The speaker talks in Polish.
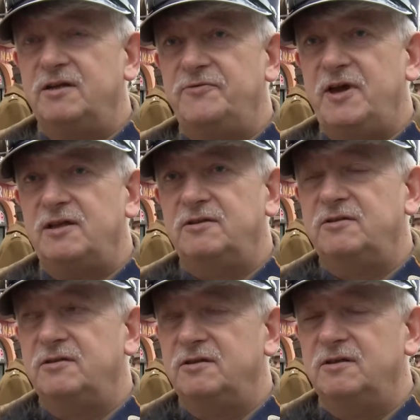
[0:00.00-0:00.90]
kwiat
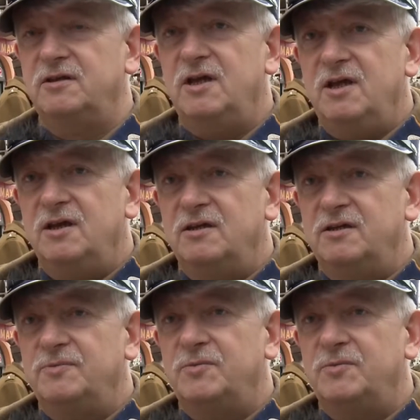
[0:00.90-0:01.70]
y,